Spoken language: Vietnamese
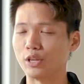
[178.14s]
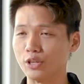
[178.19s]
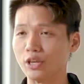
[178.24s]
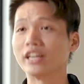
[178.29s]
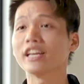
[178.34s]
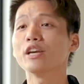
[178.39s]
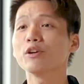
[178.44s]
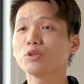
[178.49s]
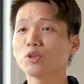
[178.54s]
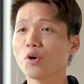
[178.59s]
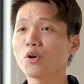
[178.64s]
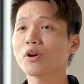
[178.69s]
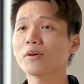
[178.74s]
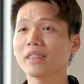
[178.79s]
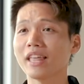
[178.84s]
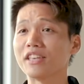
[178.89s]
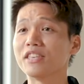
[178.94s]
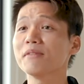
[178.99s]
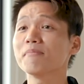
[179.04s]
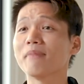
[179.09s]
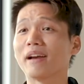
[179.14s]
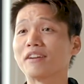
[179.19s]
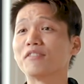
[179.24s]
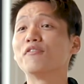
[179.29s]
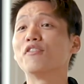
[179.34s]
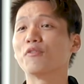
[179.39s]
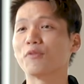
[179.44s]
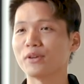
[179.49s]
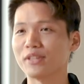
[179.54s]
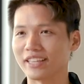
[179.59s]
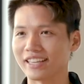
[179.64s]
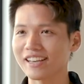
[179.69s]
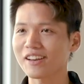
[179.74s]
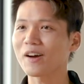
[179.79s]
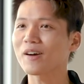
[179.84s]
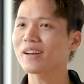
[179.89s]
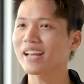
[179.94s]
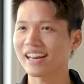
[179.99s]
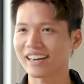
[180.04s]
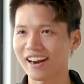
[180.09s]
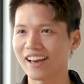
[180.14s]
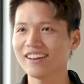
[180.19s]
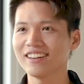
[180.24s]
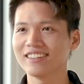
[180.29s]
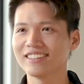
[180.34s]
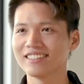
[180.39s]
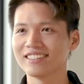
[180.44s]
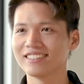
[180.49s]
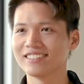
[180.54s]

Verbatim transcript: uh, những cái yếu tố có thể giúp bạn vượt qua những cái khó khăn đó